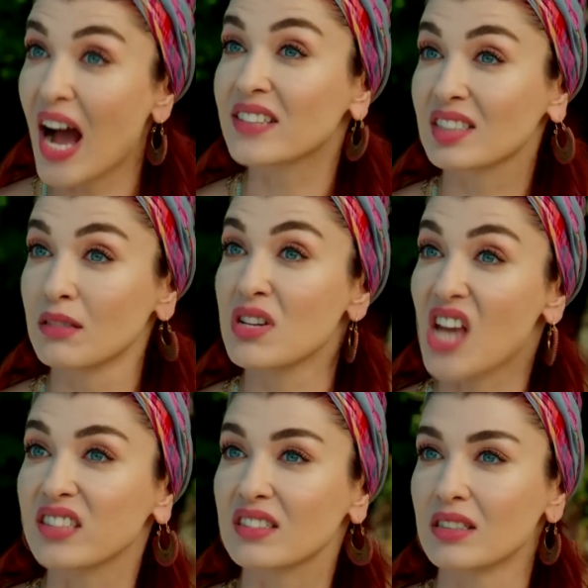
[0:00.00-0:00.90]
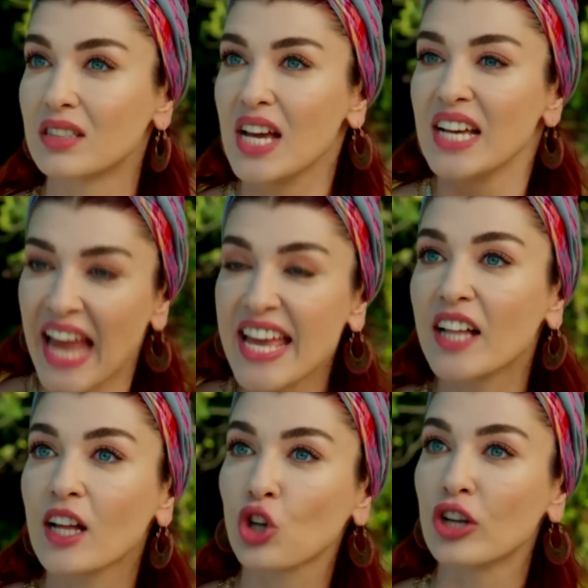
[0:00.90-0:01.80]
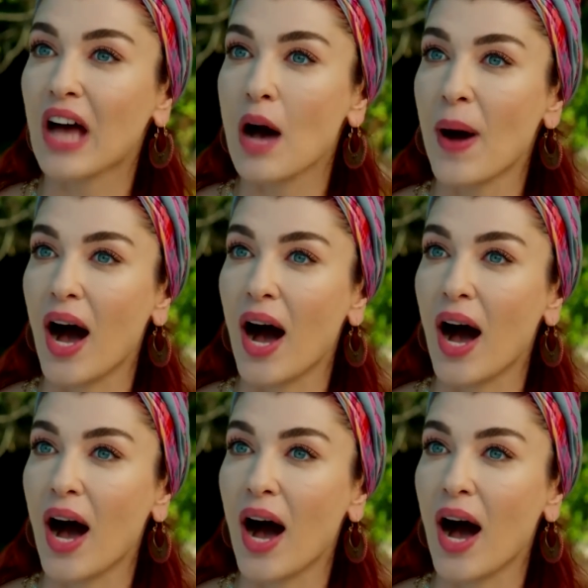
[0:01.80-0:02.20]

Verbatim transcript: yattın mı yattın? Neyi anlatıyorsun daha